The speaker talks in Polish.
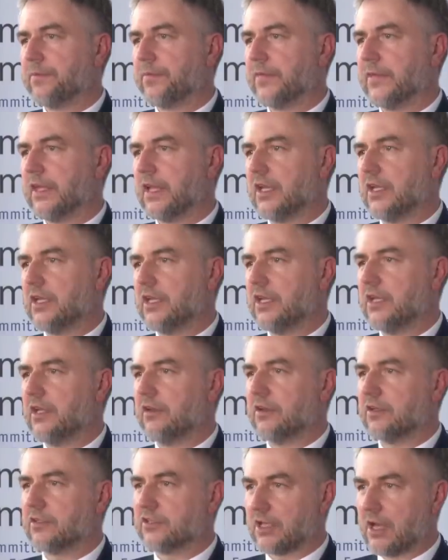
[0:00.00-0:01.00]
y,
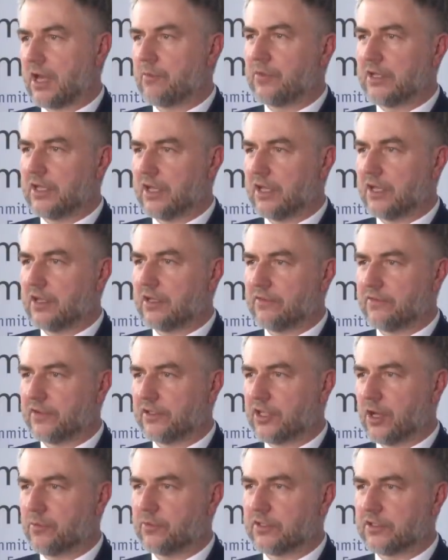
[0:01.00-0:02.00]
i trzeba by je
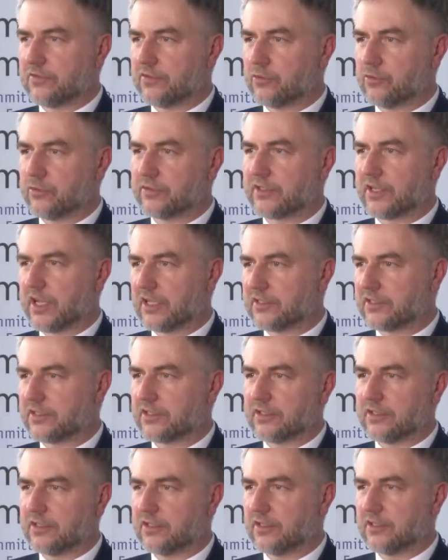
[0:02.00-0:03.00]
wydobyć,
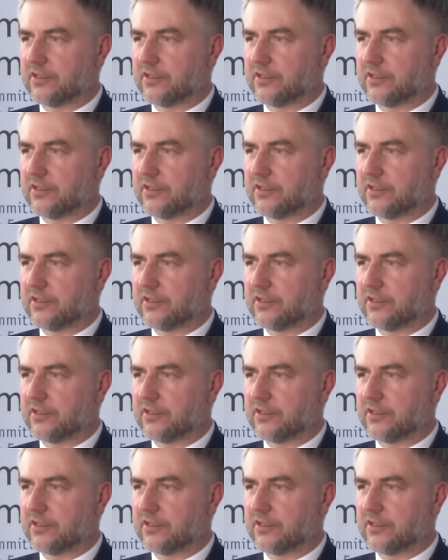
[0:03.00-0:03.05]
wyłuskać,